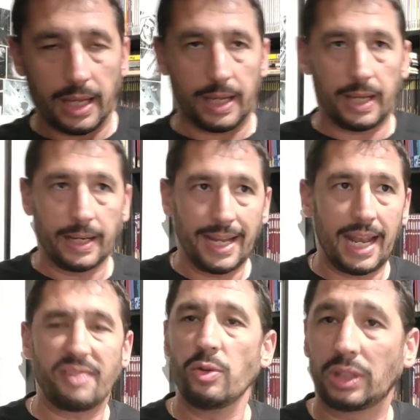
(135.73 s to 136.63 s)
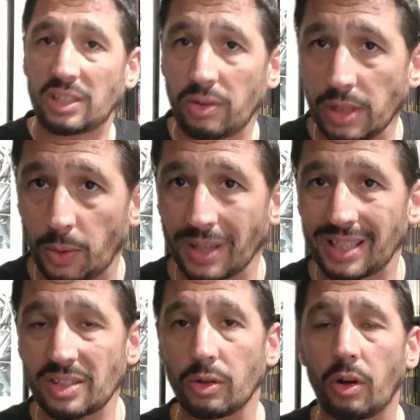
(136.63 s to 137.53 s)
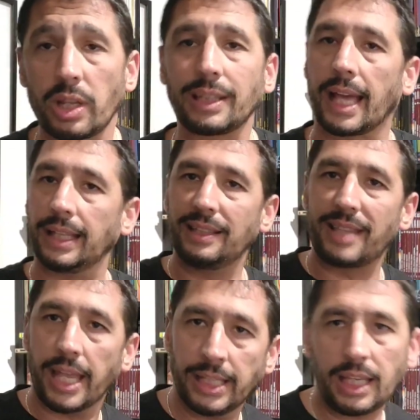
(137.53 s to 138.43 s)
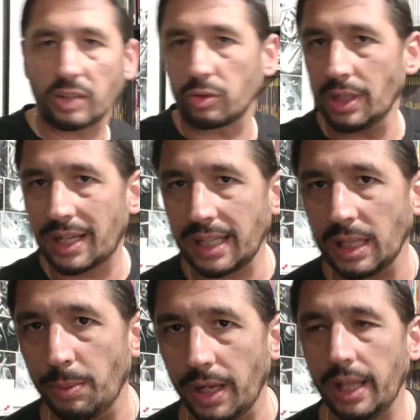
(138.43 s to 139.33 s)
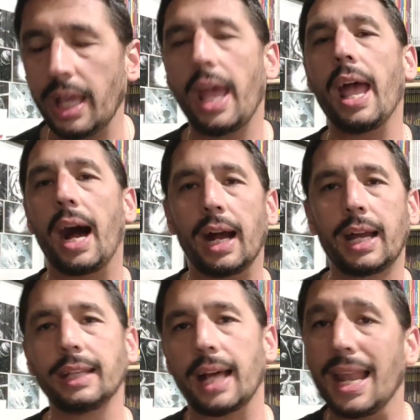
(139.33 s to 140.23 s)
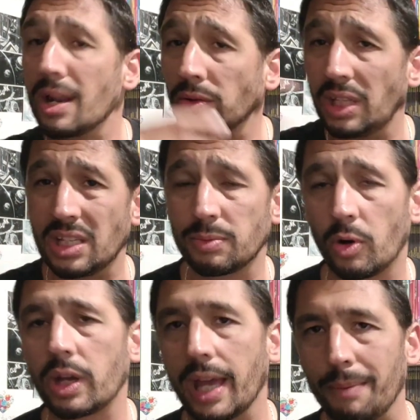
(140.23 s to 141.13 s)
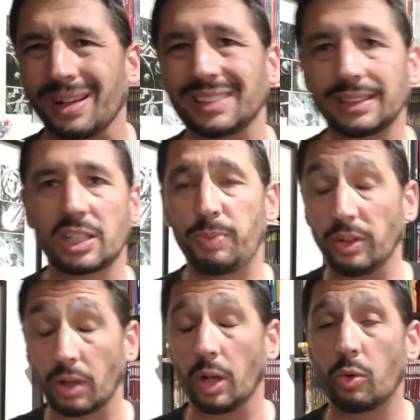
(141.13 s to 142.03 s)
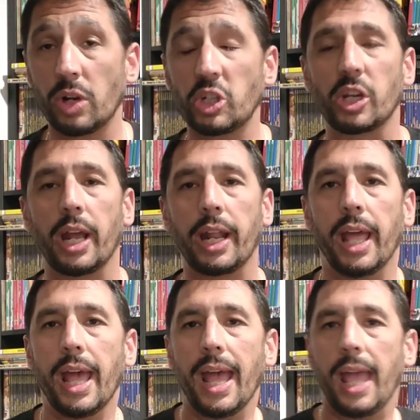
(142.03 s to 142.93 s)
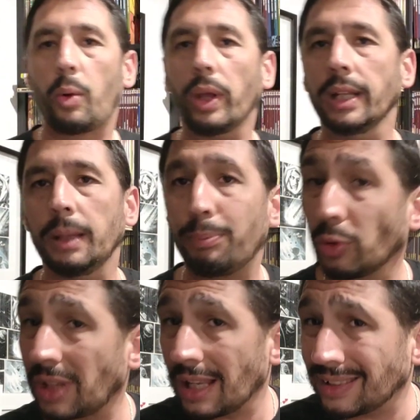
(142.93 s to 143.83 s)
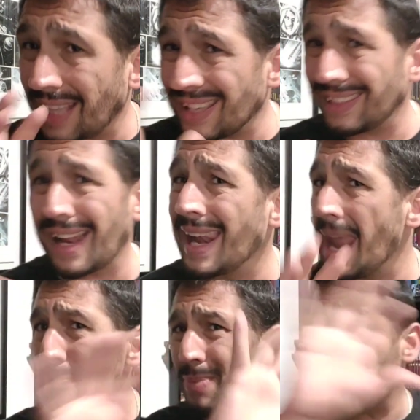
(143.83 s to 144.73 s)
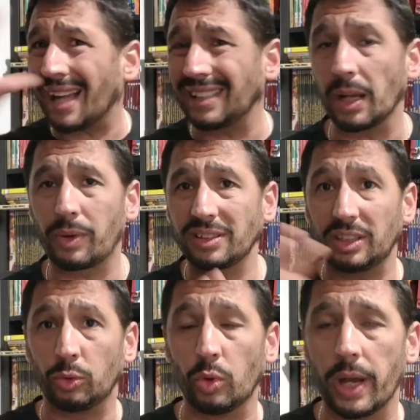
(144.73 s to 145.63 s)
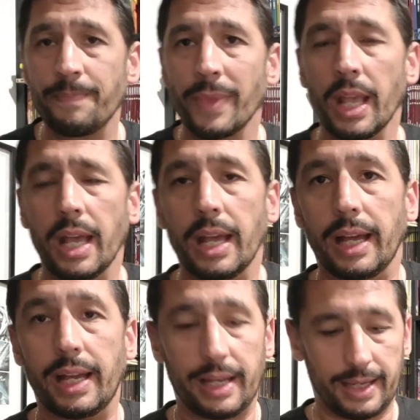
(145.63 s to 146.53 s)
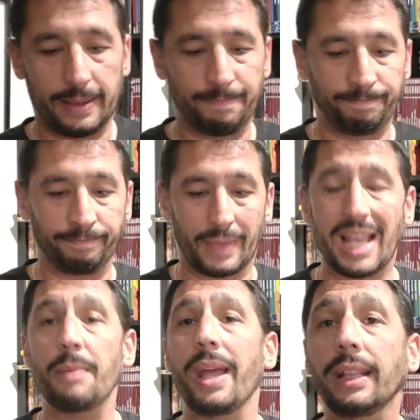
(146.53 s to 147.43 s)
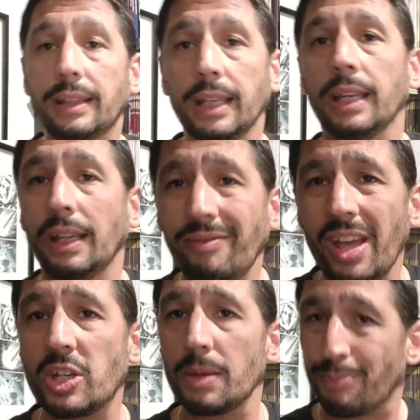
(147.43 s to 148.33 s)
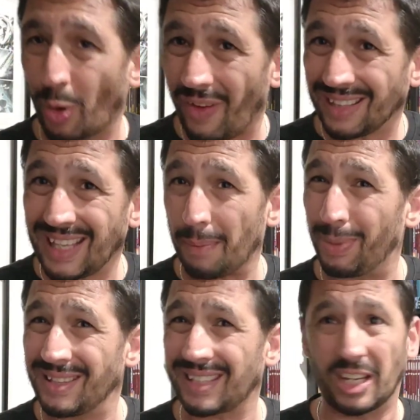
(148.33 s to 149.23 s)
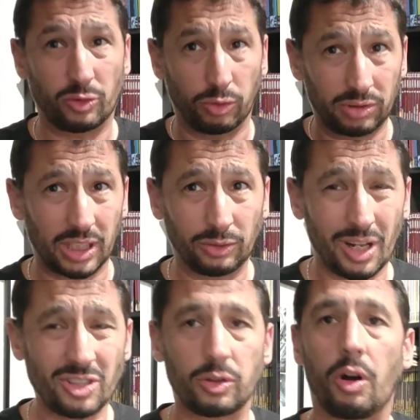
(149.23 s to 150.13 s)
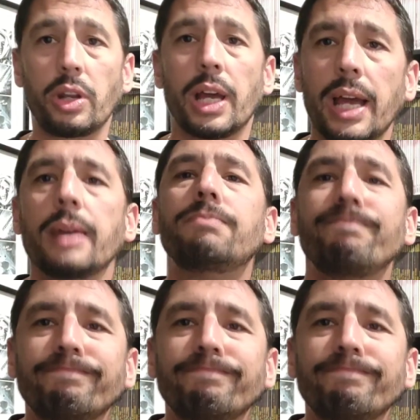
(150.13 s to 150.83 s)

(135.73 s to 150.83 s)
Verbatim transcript: eh, nella valutazione di questa storia dai disegni che sono incredibili e anche dall'erotismo che è abbastanza spinto in alcune scene e quindi potreste essere annebbiati da questi due ehm, elementi. Invece provate a pensare soltanto alla storia e